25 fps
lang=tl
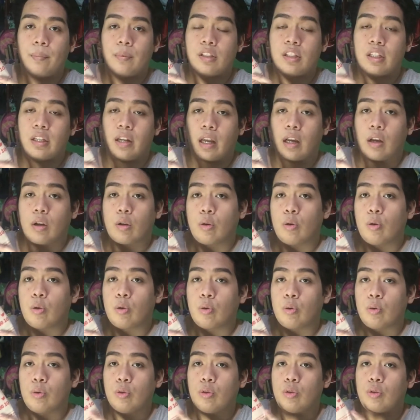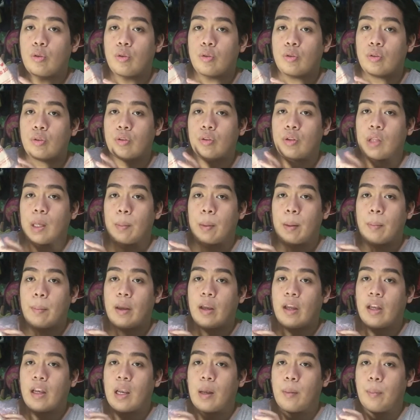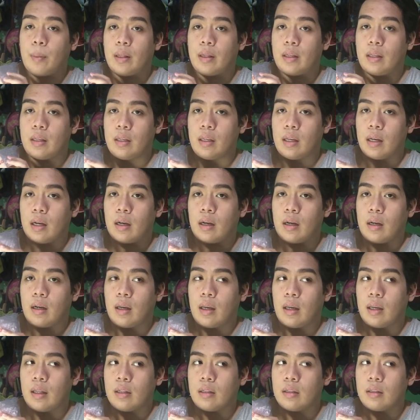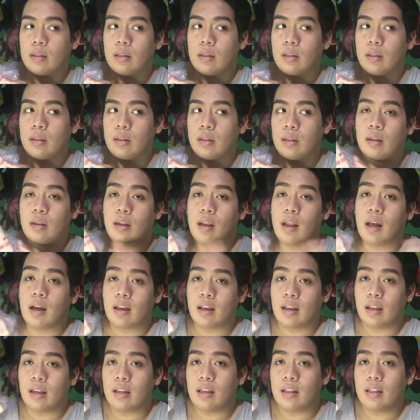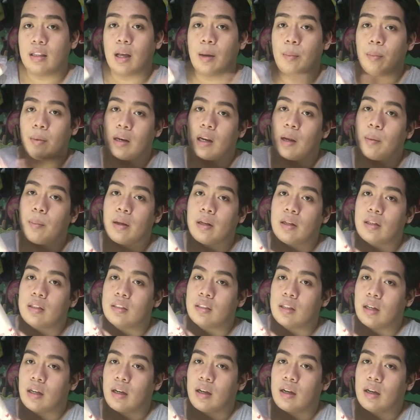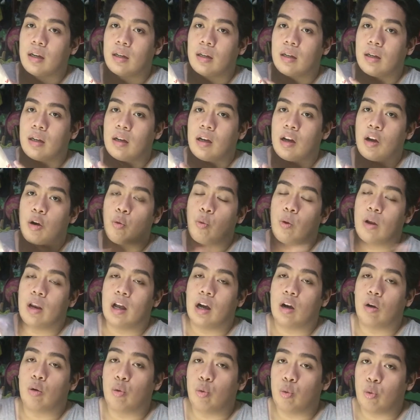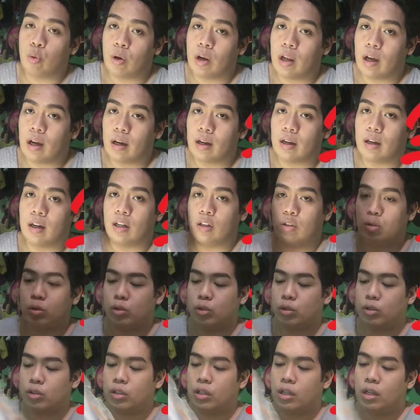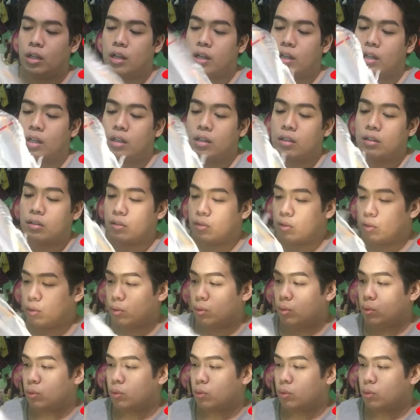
chinek ko kung tama ba yung laman niya and luckily tama naman siya walang kulang ganun so